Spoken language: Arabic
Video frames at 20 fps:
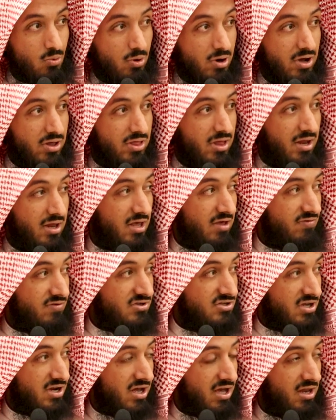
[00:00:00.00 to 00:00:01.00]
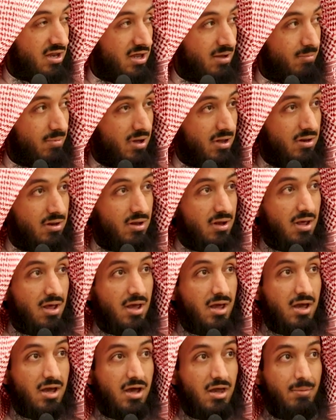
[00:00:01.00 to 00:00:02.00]
وكذلك في شرائع الإيمان
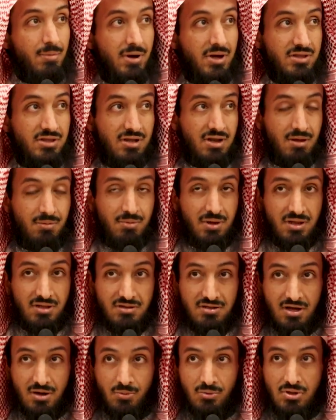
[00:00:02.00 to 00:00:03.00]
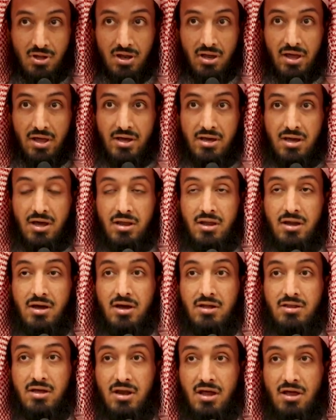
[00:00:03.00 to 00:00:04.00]
الباطنة بأن تعبد الله كأنك
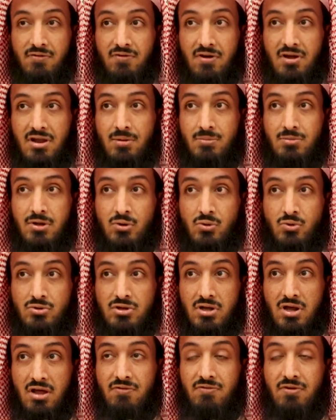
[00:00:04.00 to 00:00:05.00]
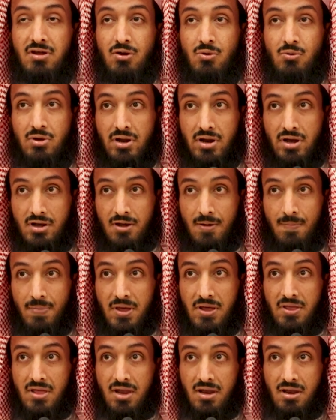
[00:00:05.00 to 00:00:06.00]
تراه فإن لم تكن تراه فإنه يراك
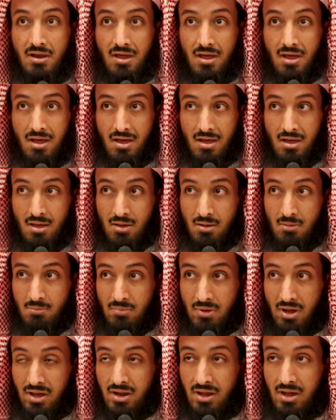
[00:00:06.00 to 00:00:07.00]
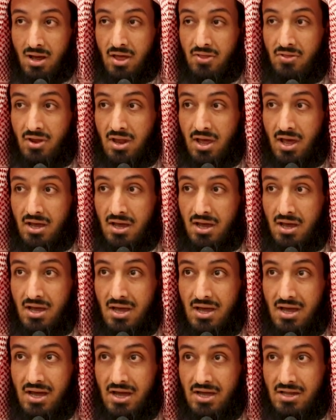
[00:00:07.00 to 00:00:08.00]
إذا معنى هذه
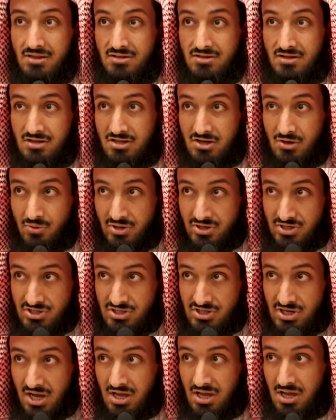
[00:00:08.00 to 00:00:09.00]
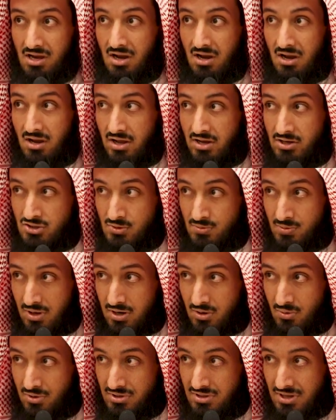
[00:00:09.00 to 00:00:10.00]
الآية أن تتوجه إلى الله
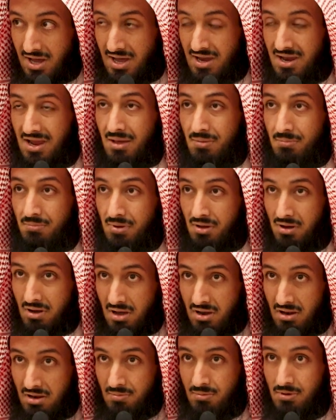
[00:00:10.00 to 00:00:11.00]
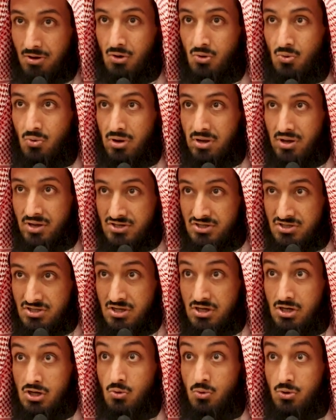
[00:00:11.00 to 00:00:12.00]
سبحانه وتعالى بقلبك
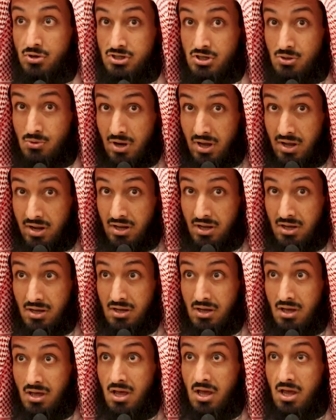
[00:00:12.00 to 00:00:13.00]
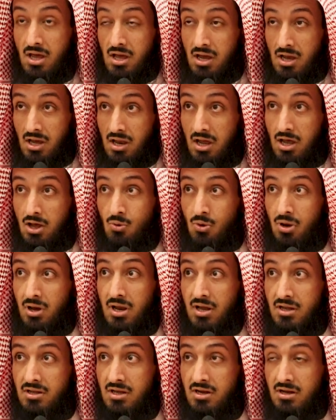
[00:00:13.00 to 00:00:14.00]
وقصدك وجوارحك إليه
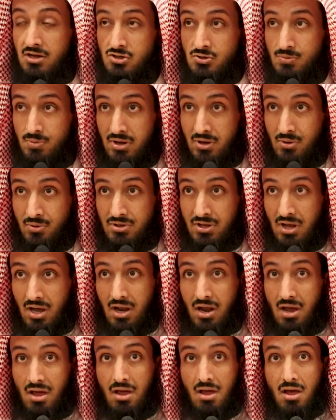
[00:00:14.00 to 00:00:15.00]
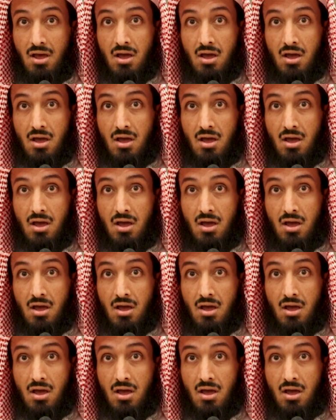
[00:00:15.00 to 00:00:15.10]
وإلى دينه سبحانه وتعالى